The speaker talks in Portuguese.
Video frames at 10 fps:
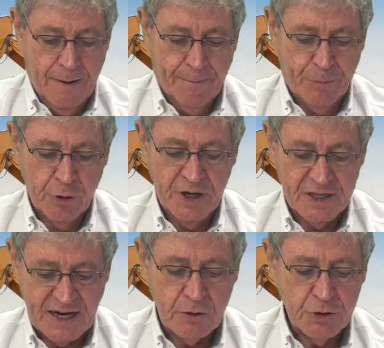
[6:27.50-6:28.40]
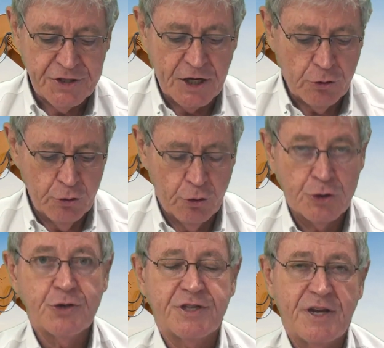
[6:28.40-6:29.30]
por entrar em contato
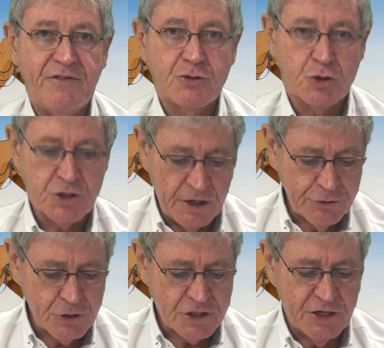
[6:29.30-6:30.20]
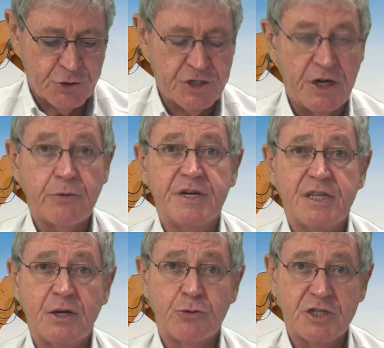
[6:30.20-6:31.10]
conosco através do 0800
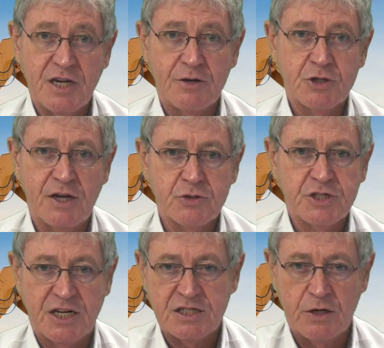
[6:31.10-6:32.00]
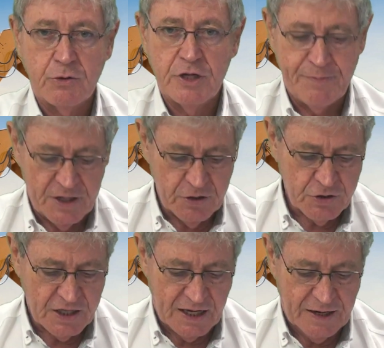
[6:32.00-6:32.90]
042 007, está no rodapé da
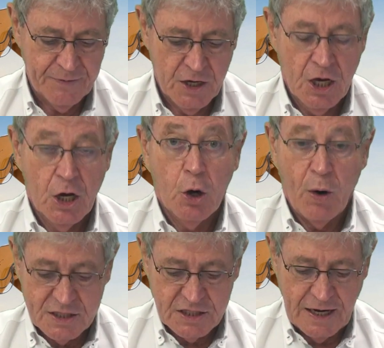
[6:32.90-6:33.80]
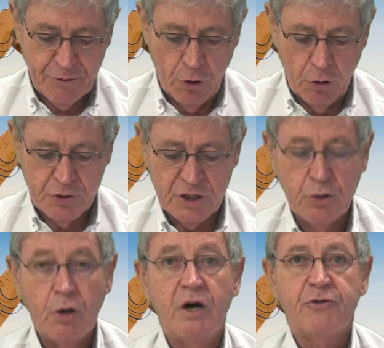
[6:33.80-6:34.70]
sua tela. WhatsApp 11
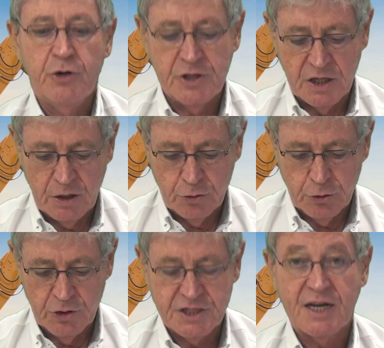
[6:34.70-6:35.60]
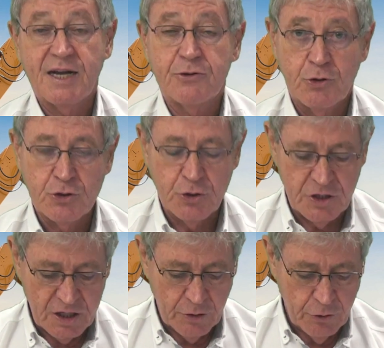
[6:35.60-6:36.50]
9 81 12 14
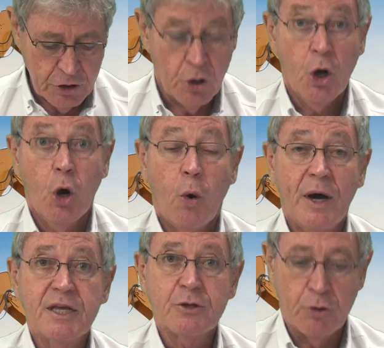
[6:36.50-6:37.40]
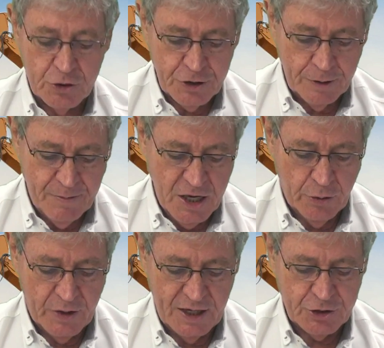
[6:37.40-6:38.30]
88 ou ainda o nosso
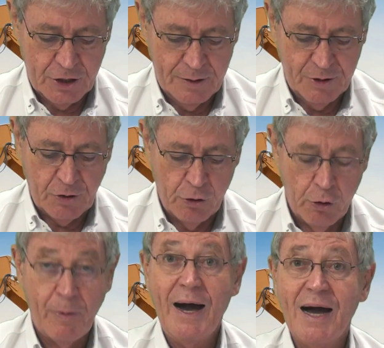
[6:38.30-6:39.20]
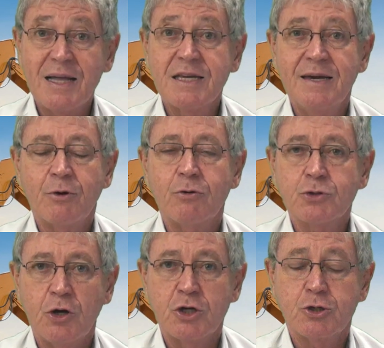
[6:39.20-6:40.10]
e-mail relacionamento arroba
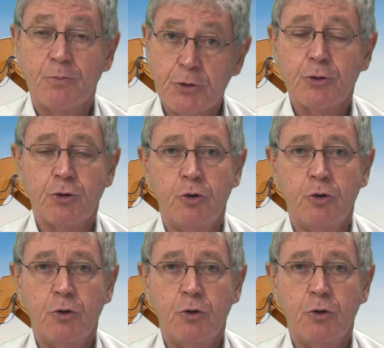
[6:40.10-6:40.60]
admconsórcio.com.br.